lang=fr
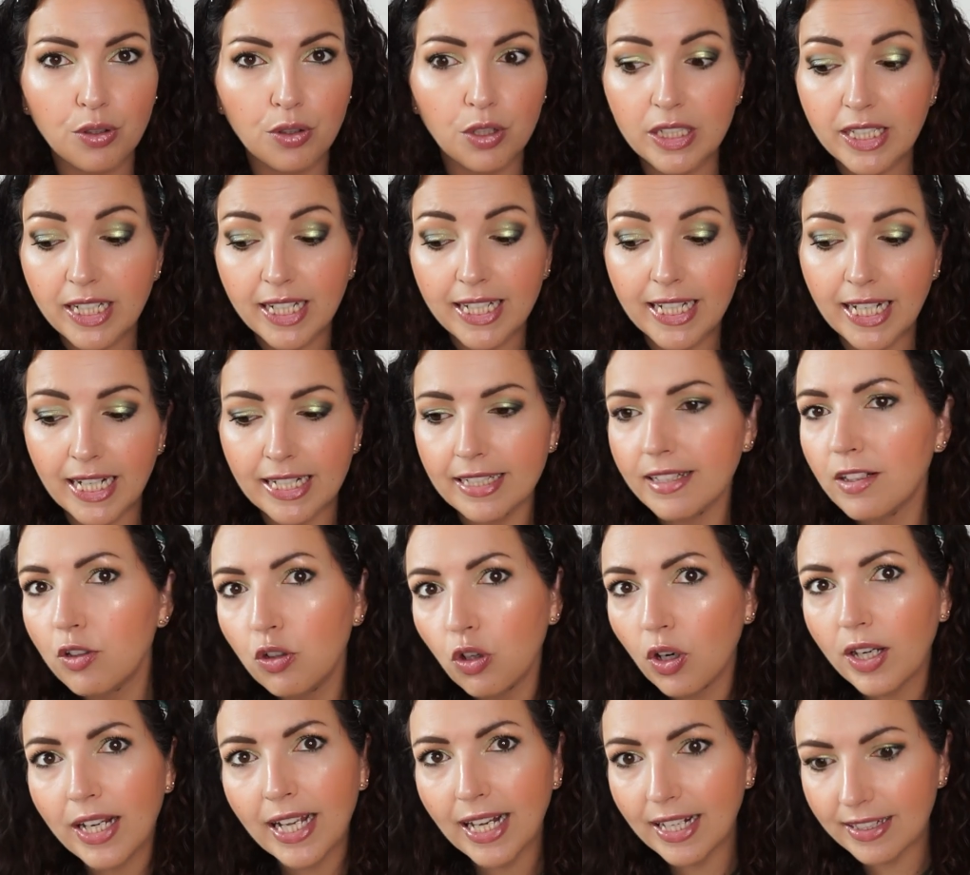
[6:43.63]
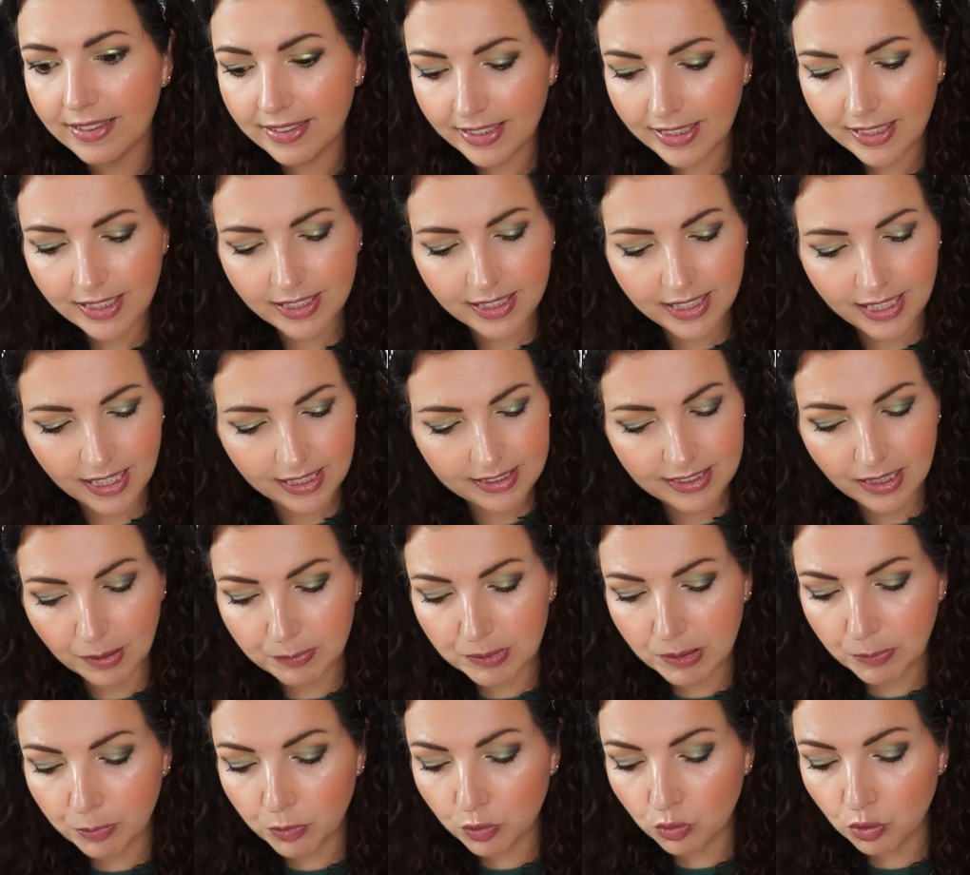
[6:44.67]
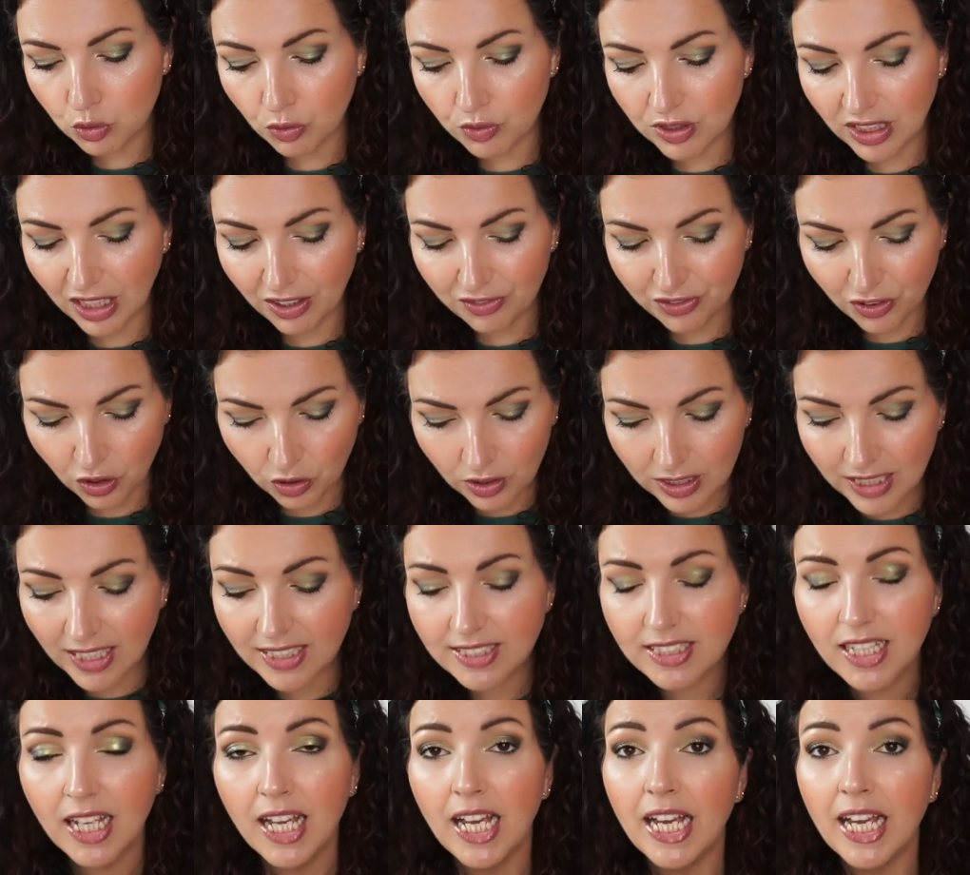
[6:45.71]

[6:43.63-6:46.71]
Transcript: y regarder, le regarder regarder un petit peu tout ce que vous avez fait en classe.